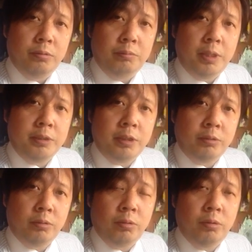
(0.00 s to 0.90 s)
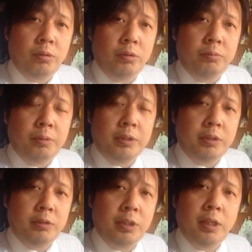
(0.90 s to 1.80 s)
バーチャルと
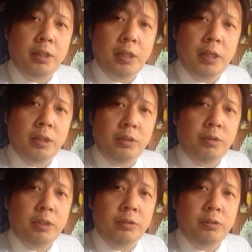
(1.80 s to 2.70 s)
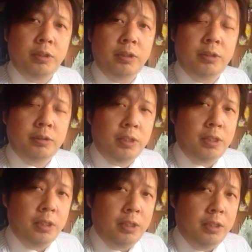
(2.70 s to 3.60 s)
バーチャル社会が広がるにつれてです
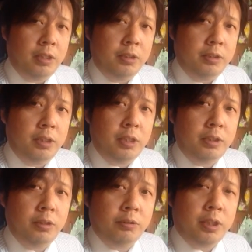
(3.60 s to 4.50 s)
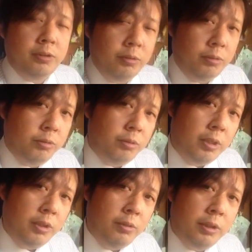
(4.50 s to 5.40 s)
ね、リアリティの欠如というの
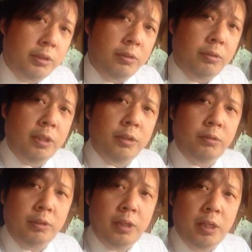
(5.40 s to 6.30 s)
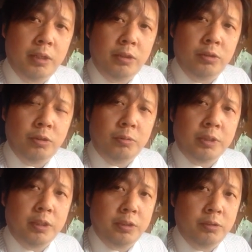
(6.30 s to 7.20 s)
が広がっているのかなといった印象
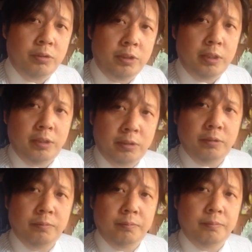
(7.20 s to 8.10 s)
も感じる次第です。